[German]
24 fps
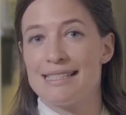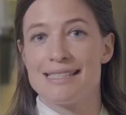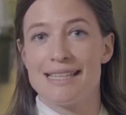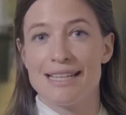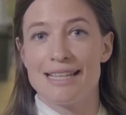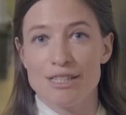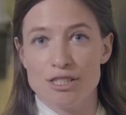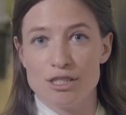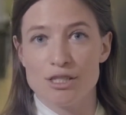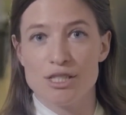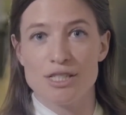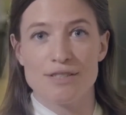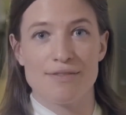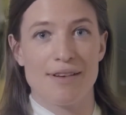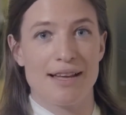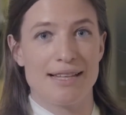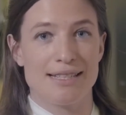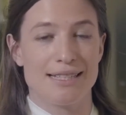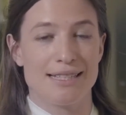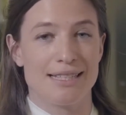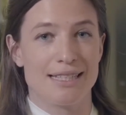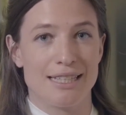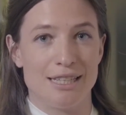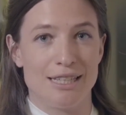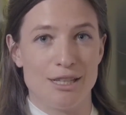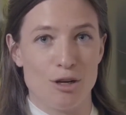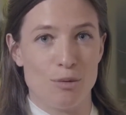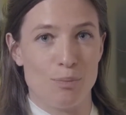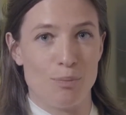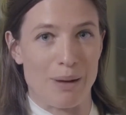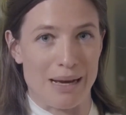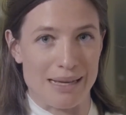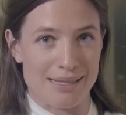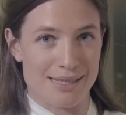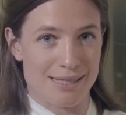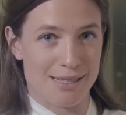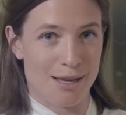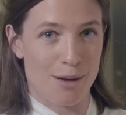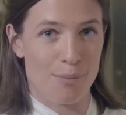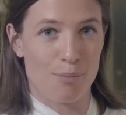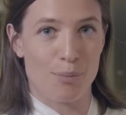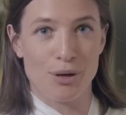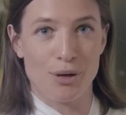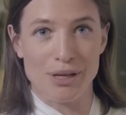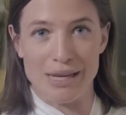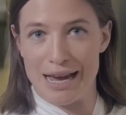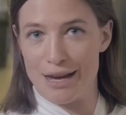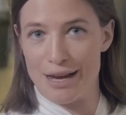26 Kilo Pasta
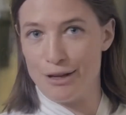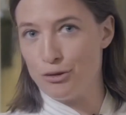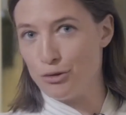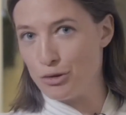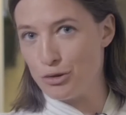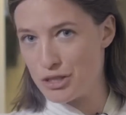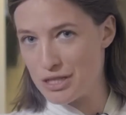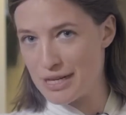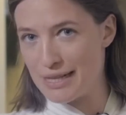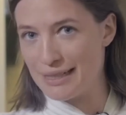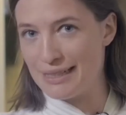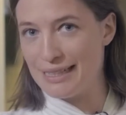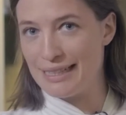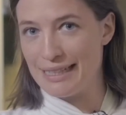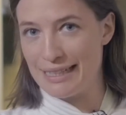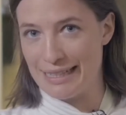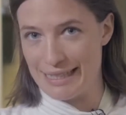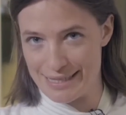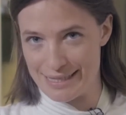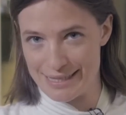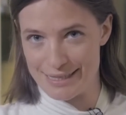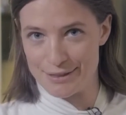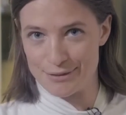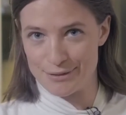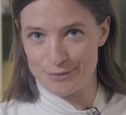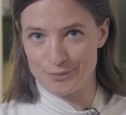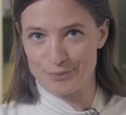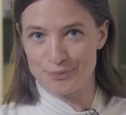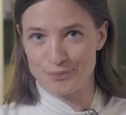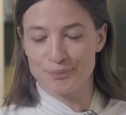pro Jahr durchschnittlich isst.